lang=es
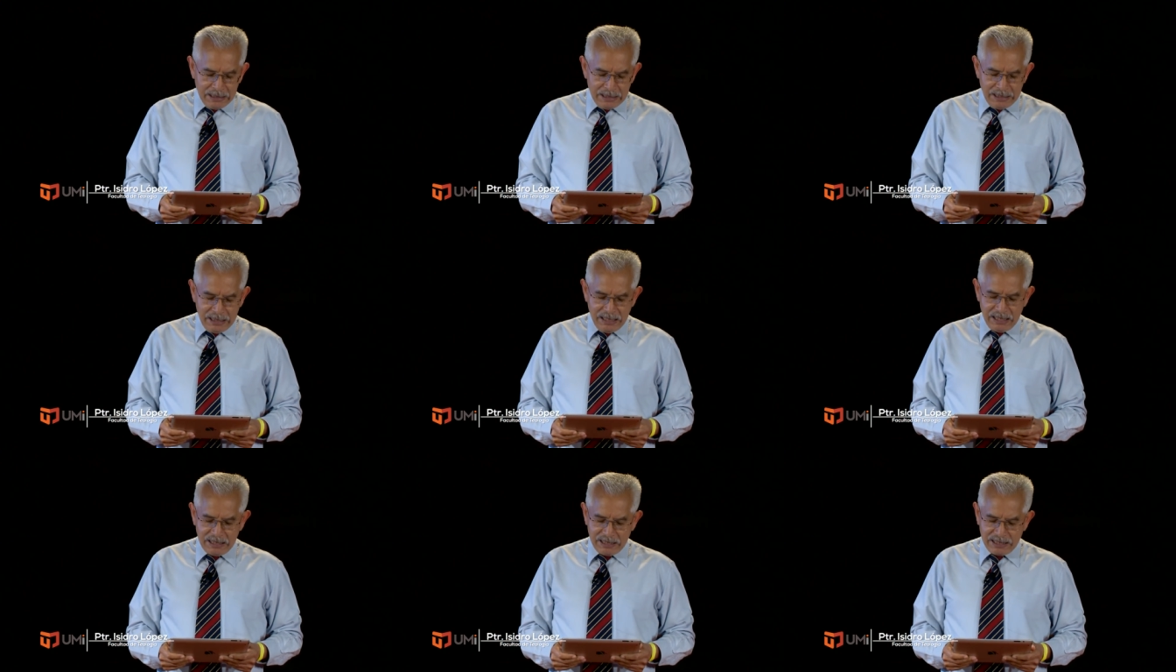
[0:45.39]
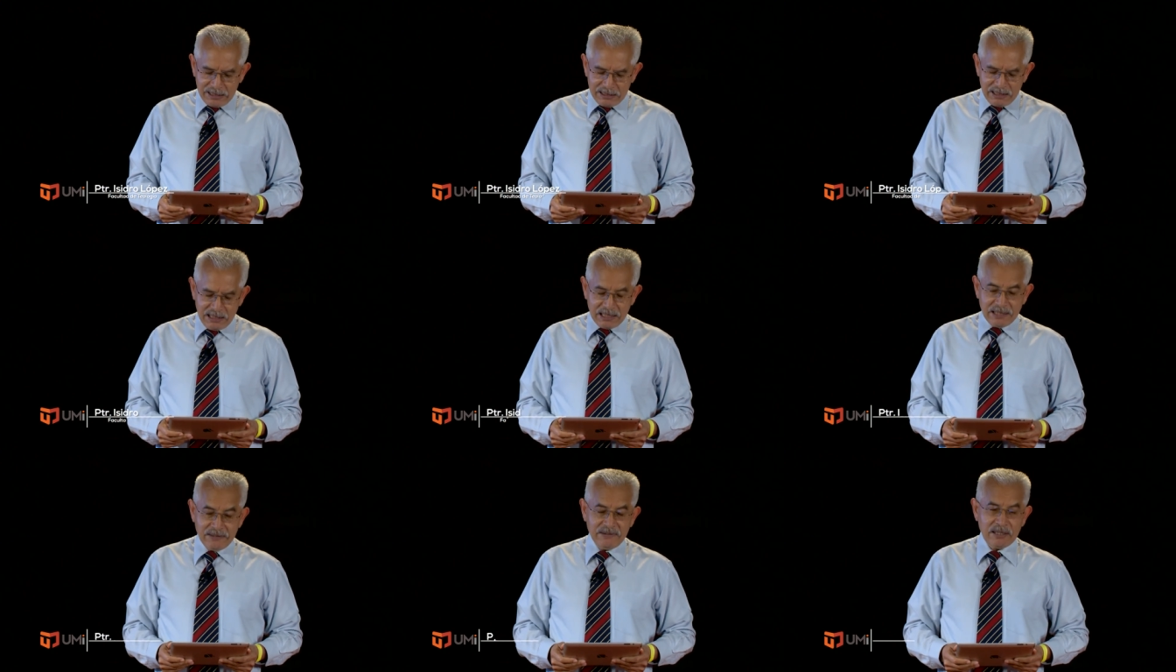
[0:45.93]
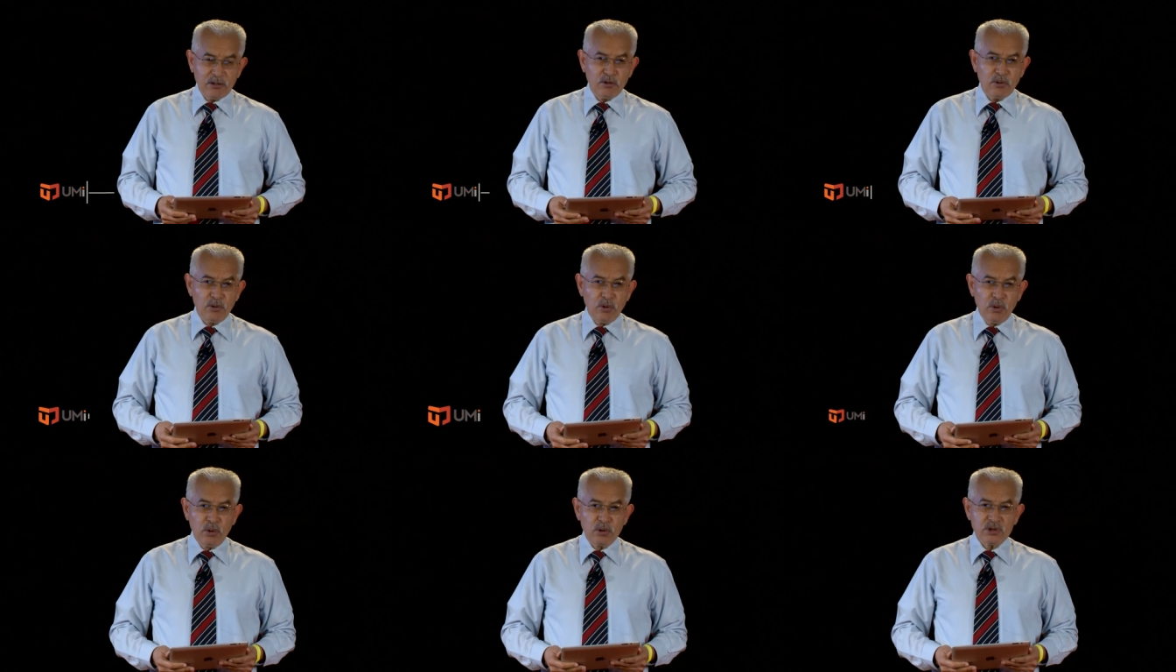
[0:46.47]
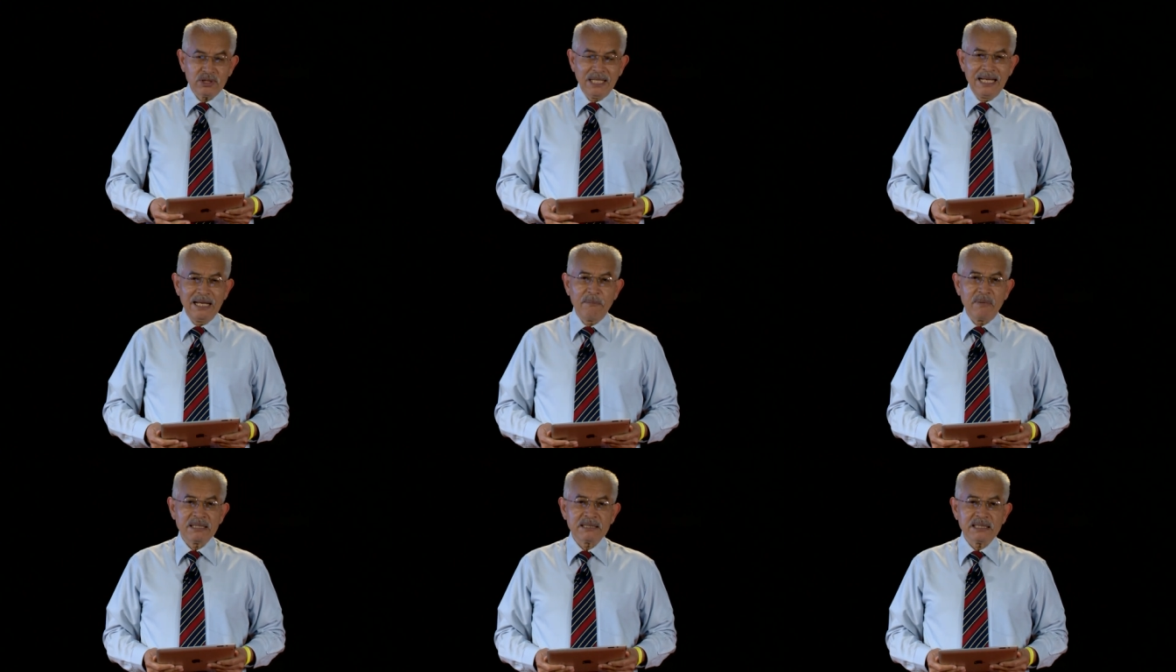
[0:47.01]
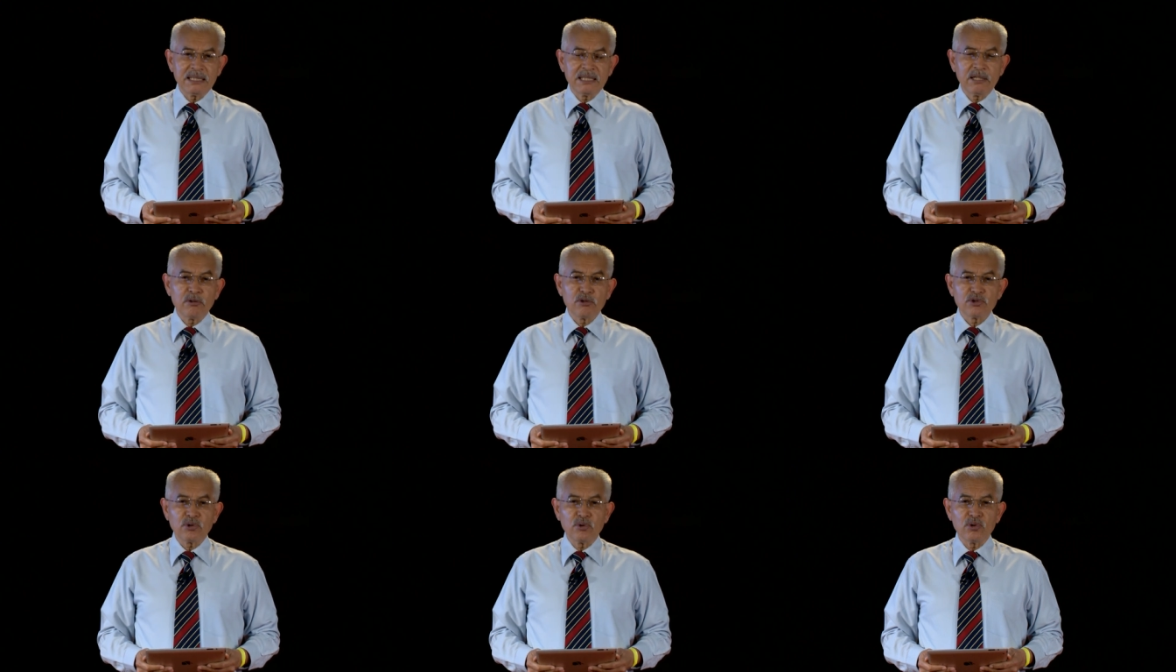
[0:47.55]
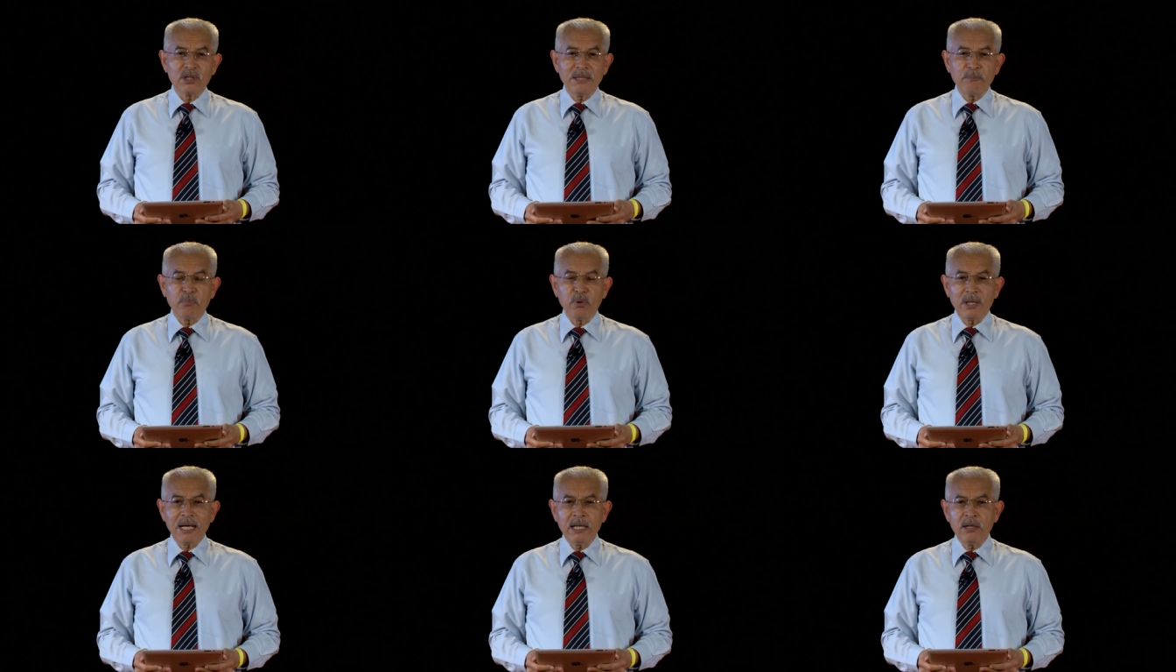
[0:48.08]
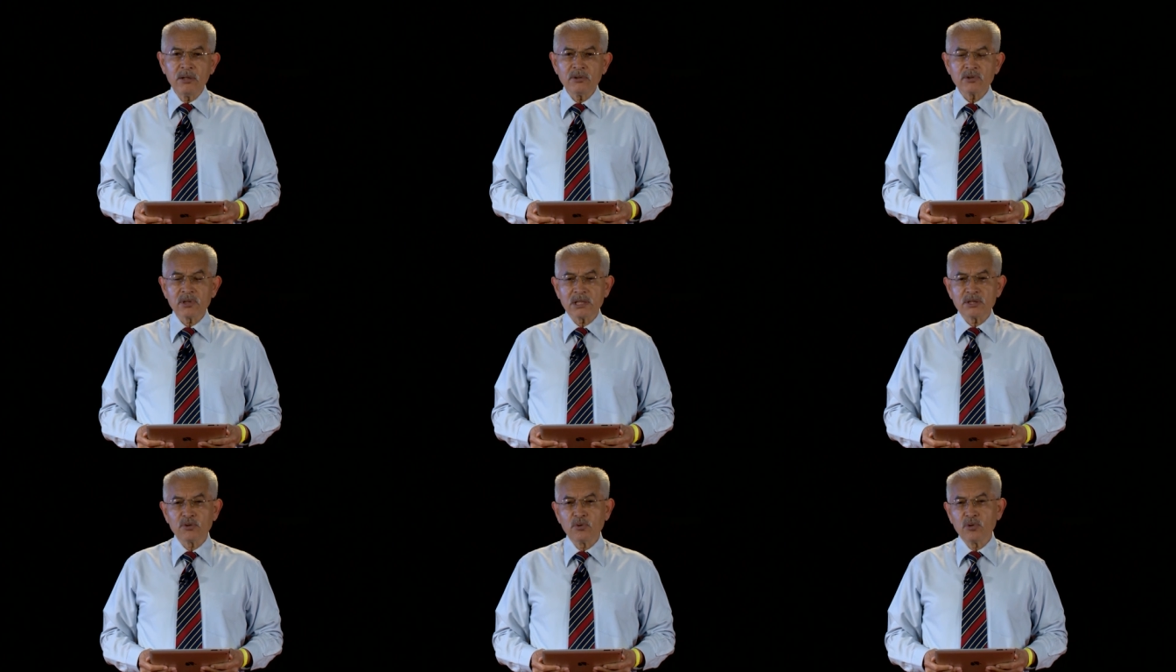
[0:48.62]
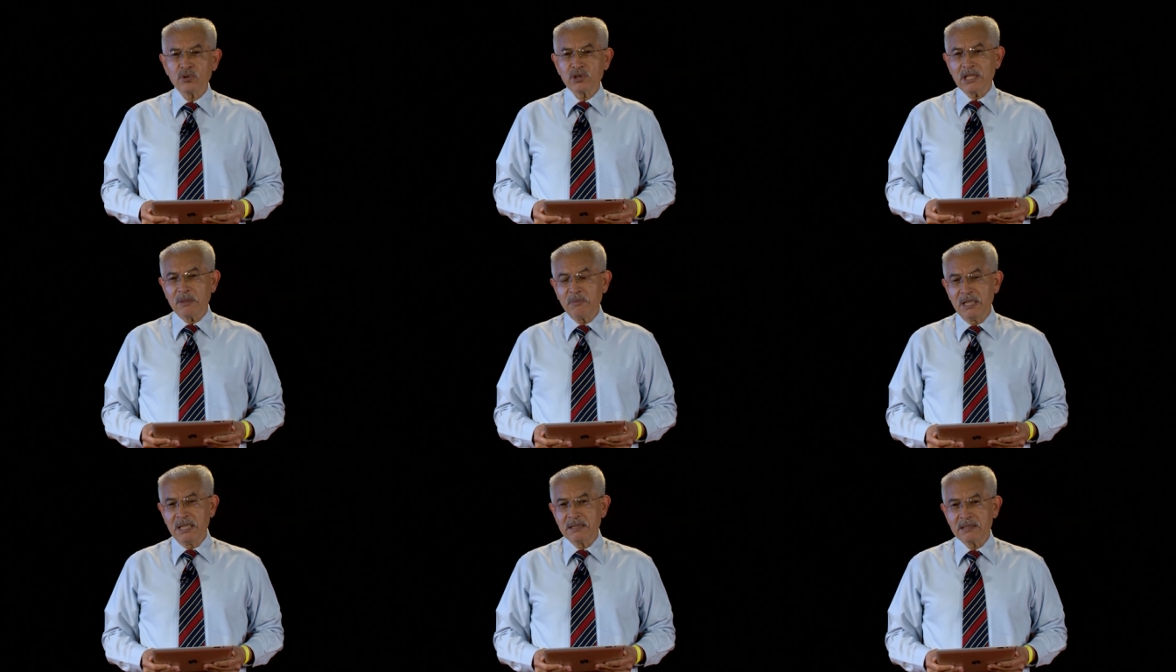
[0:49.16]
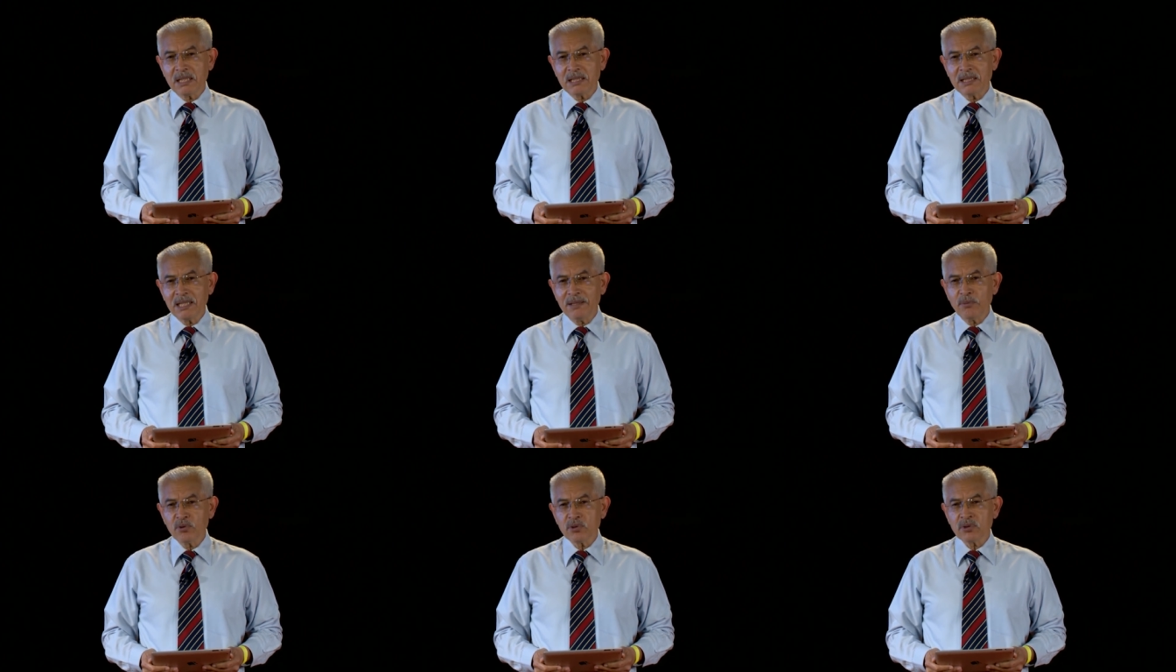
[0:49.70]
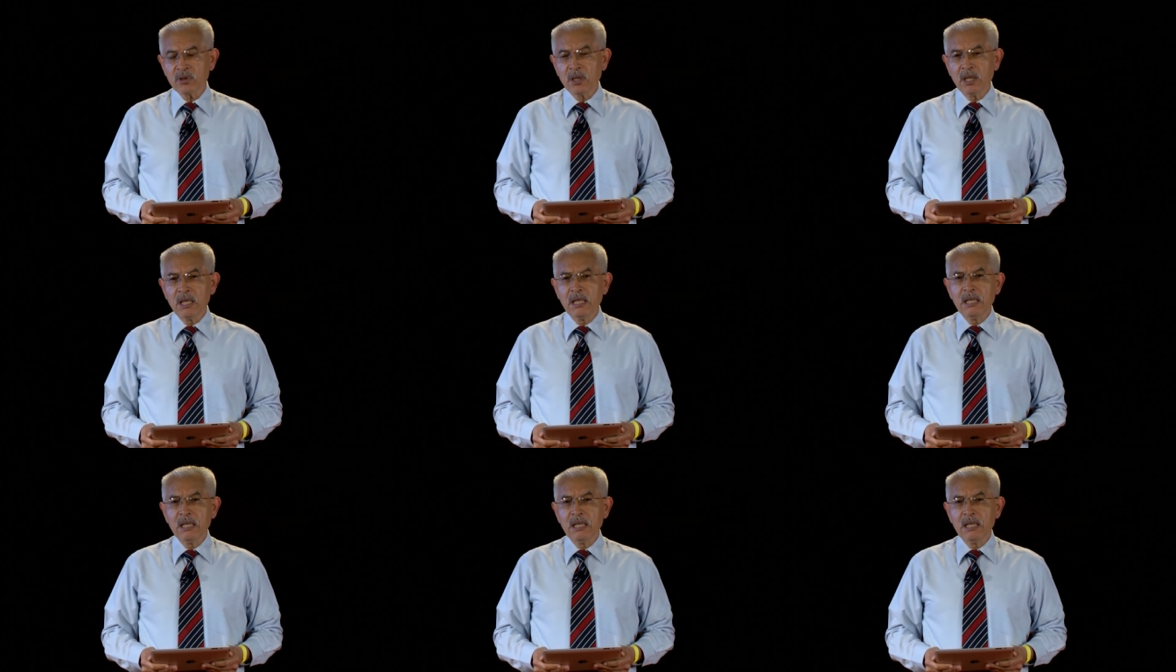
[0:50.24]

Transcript: el área que tiene que ver con los dilemas éticos contemporáneos, asuntos administrativos